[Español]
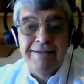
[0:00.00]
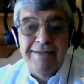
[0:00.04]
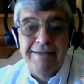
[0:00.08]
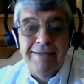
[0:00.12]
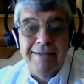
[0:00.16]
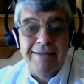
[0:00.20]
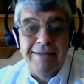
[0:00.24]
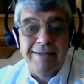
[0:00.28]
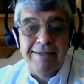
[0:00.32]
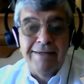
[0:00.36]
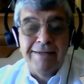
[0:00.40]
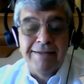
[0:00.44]

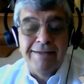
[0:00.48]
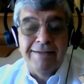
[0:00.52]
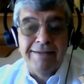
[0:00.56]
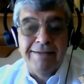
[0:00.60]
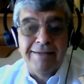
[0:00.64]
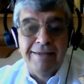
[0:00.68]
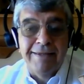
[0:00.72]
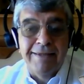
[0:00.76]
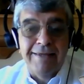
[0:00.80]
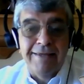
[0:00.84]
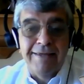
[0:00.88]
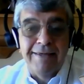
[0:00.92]

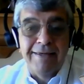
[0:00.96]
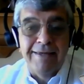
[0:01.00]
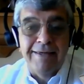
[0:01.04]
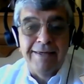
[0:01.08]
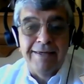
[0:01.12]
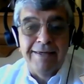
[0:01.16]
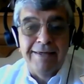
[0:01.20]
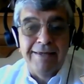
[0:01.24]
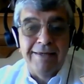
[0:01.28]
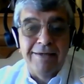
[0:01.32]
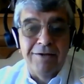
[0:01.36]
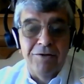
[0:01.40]

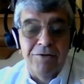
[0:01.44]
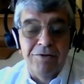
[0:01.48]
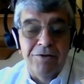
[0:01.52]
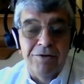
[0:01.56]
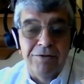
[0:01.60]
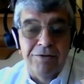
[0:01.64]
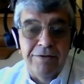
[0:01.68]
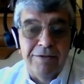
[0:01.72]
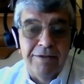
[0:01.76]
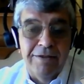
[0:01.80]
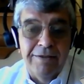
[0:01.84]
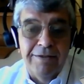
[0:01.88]
este, y
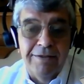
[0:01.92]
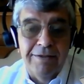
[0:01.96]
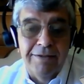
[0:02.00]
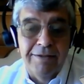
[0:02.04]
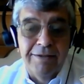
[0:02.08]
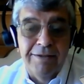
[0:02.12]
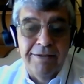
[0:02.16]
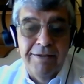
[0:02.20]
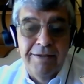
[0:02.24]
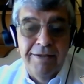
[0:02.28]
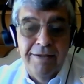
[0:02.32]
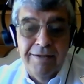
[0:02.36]
con
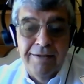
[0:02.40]
eh,